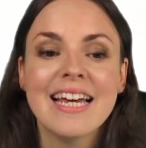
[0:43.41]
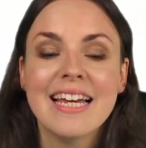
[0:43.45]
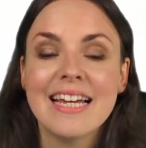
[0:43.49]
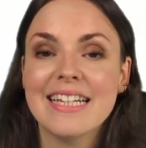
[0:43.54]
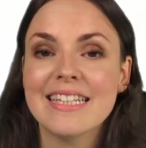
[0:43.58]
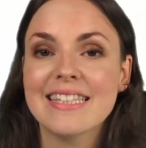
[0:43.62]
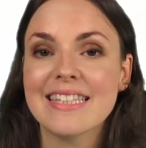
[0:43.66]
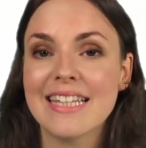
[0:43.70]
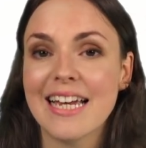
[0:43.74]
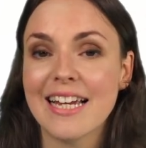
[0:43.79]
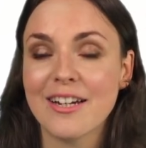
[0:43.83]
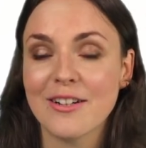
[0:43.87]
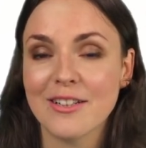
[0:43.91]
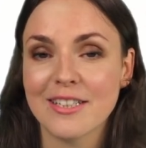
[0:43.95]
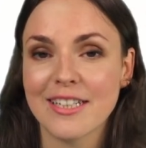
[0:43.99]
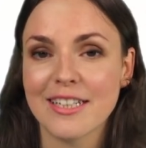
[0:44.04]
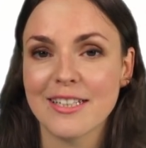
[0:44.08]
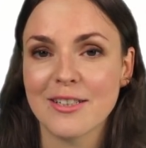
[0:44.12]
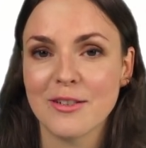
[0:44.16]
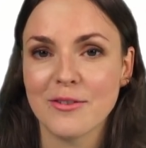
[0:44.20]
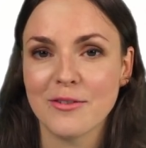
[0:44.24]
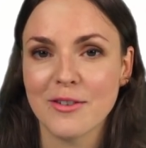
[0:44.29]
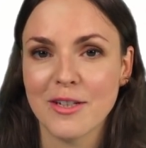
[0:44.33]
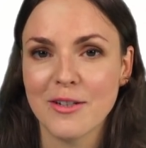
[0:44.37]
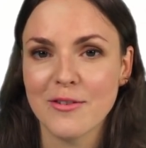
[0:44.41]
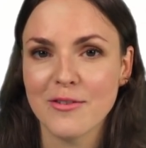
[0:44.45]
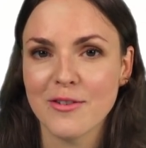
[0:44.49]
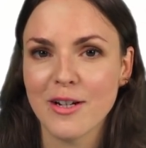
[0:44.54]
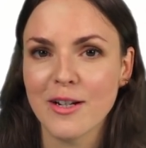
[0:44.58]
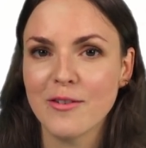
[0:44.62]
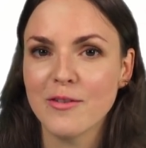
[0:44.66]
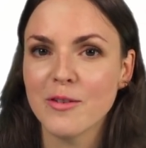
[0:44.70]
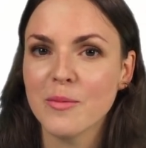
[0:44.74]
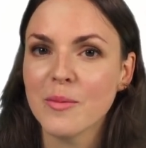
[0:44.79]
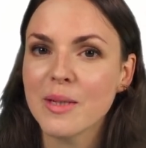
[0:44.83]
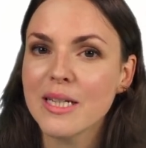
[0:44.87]
Ich zeige euch jetzt auf jeden
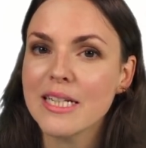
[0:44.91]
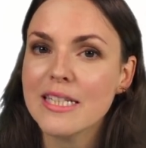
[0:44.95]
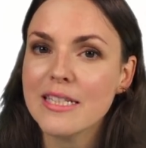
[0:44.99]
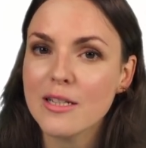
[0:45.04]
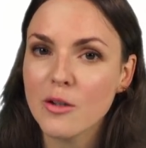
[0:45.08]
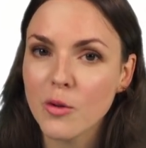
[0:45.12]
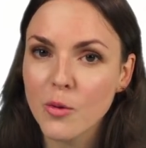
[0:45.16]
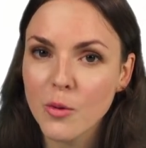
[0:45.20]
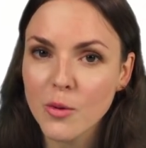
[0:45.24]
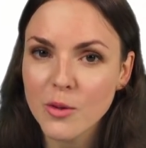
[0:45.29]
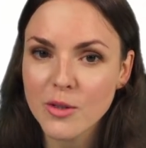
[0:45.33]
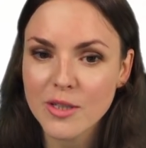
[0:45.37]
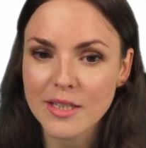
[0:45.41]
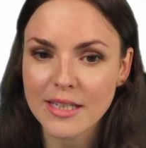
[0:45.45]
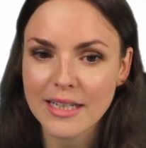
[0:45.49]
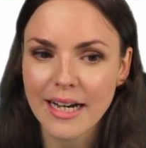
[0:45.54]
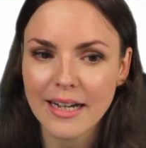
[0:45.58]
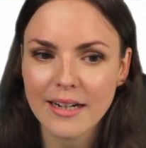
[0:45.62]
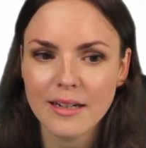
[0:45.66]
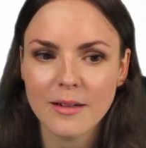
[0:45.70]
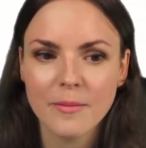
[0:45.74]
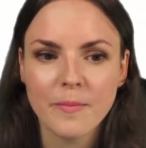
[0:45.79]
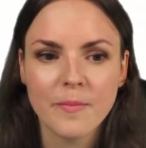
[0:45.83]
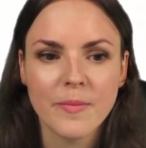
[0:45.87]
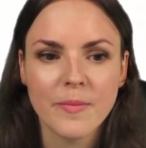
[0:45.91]
Fall, wie man das lösen kann.